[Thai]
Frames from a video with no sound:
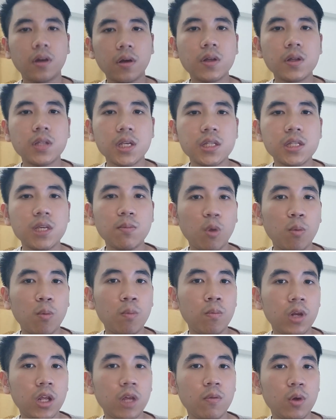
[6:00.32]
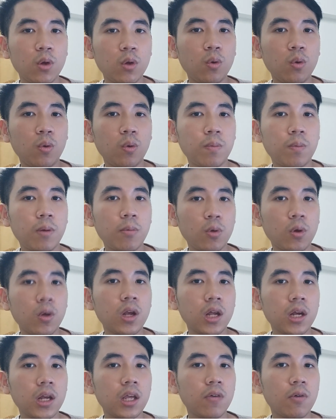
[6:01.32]
แล้วก็จริงๆผมรีวิวภาพยนตร์
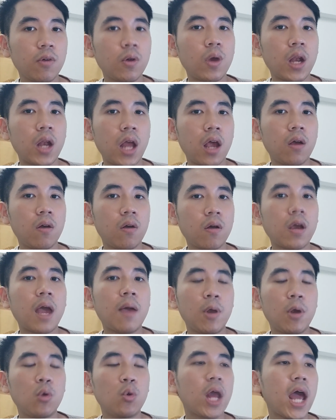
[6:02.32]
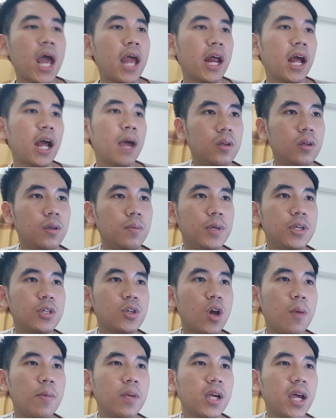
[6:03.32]
เรื่องนี้ไว้ด้วยนะ ก็กลับไปดูได้นะครับ พี่ช
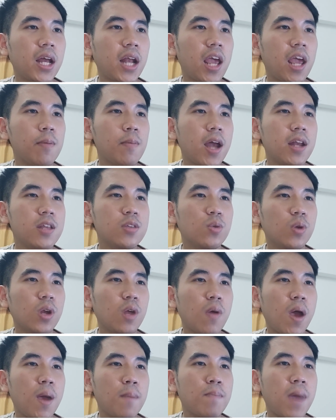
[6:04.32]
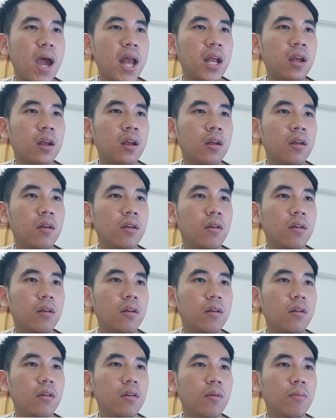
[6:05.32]
อบเรือไหนมากที่สุดระหว่างปัน
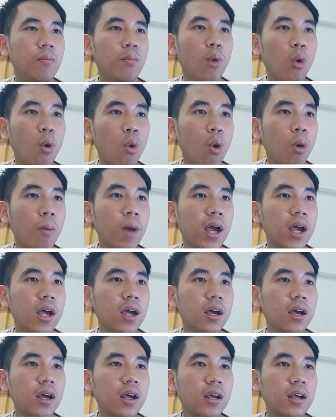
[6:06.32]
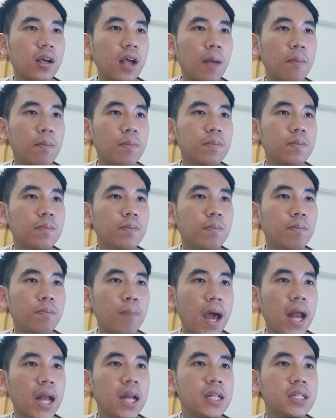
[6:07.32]
โมปะกับ
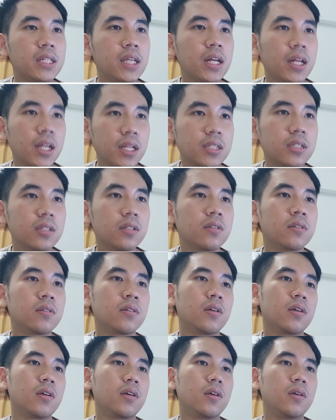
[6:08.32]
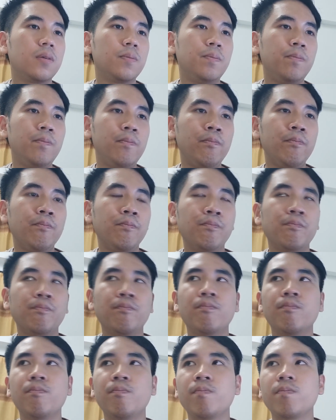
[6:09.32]
ปันเจนิสอืม
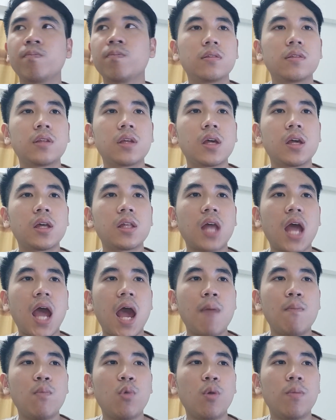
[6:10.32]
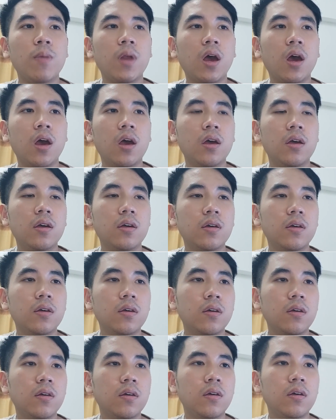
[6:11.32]
ถ้าถามผมเหรอ
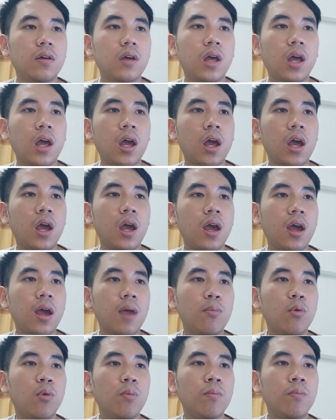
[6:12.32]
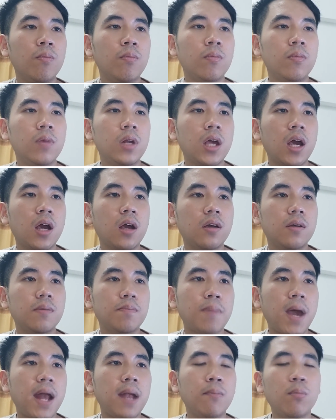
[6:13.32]
อ่าอ่าผมเลือก
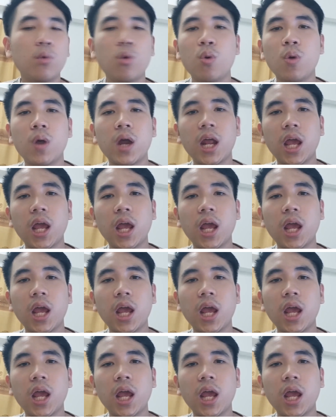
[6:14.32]
ปันโมก็